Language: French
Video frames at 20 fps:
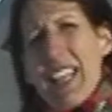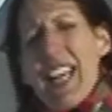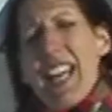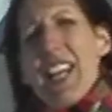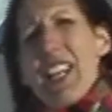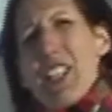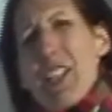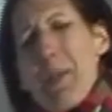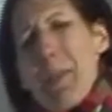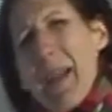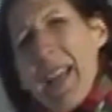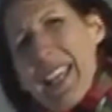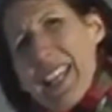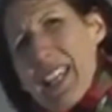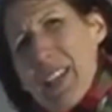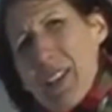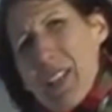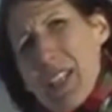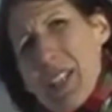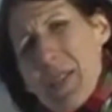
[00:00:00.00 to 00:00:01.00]
J'aimerais
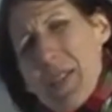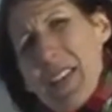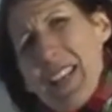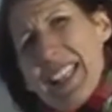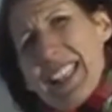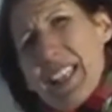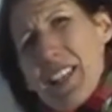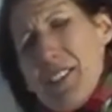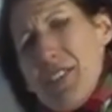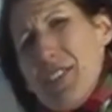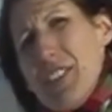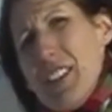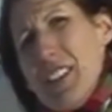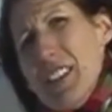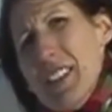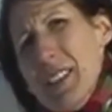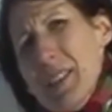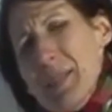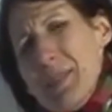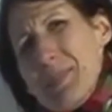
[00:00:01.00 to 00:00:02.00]
que les enfants,
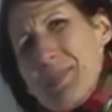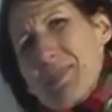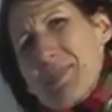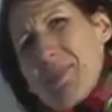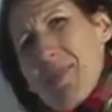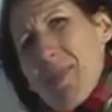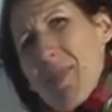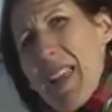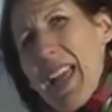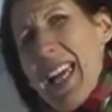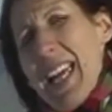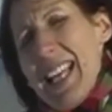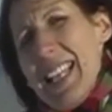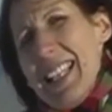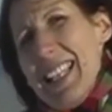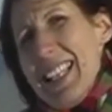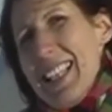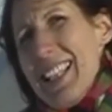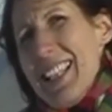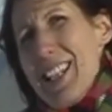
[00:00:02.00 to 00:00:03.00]

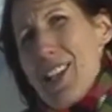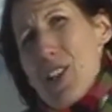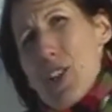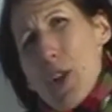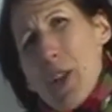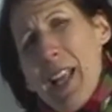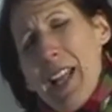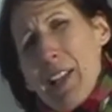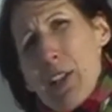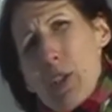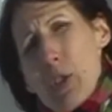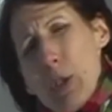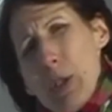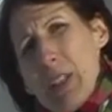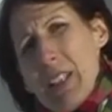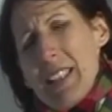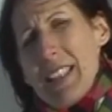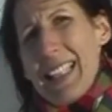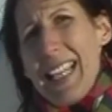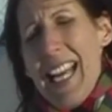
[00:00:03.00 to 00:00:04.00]
les, jeunes
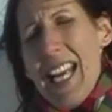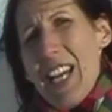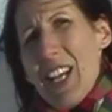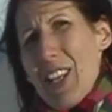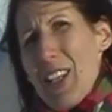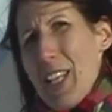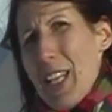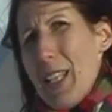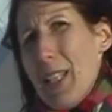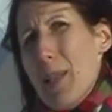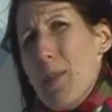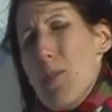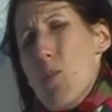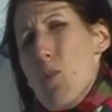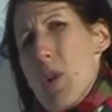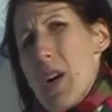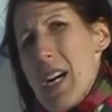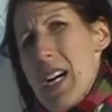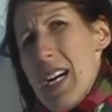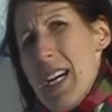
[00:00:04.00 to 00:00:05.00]
adultes, retiennent de
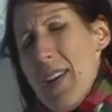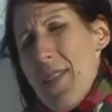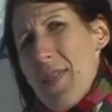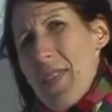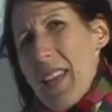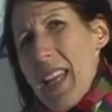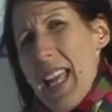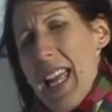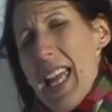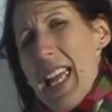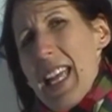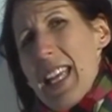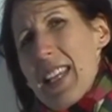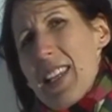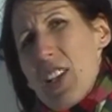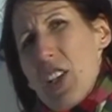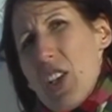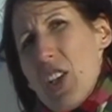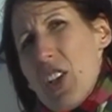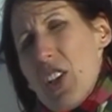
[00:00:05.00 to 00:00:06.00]
moi
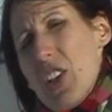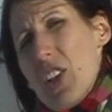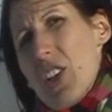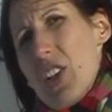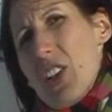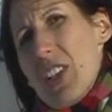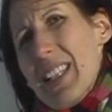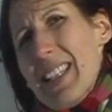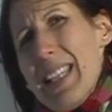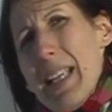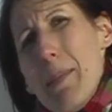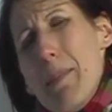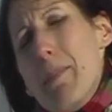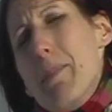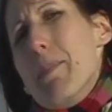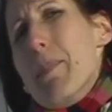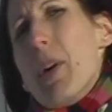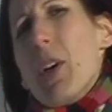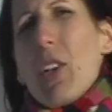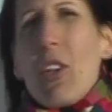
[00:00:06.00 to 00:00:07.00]
que
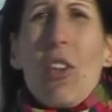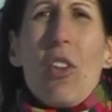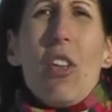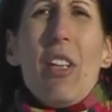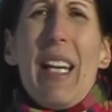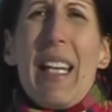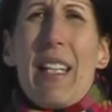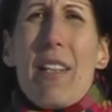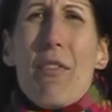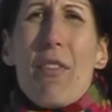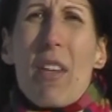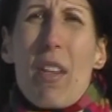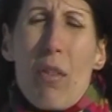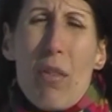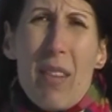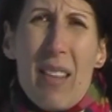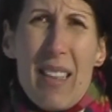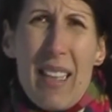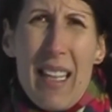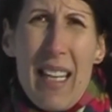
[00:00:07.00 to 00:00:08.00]
n'importe la
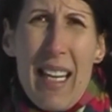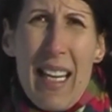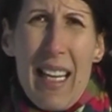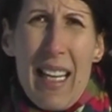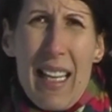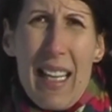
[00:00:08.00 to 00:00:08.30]
difficulté